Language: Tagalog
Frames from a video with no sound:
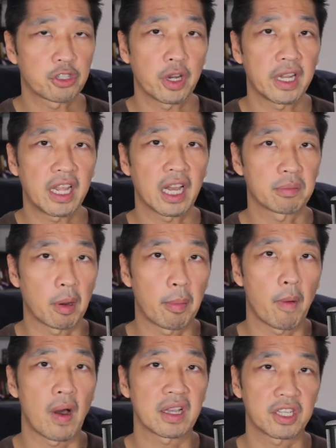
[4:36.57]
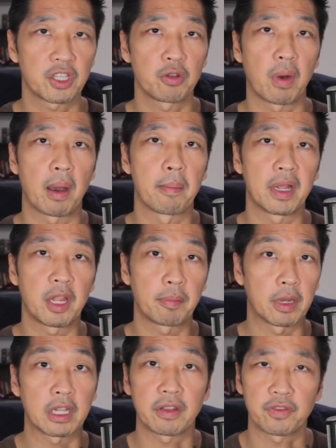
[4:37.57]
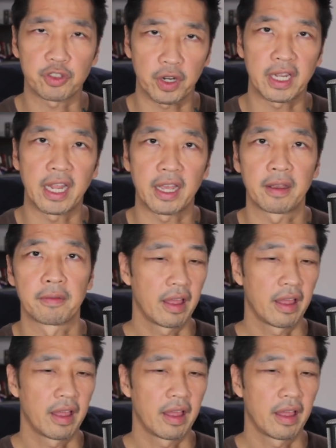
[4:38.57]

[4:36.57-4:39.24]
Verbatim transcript: trading at mabawasan yung mga manipulative trading.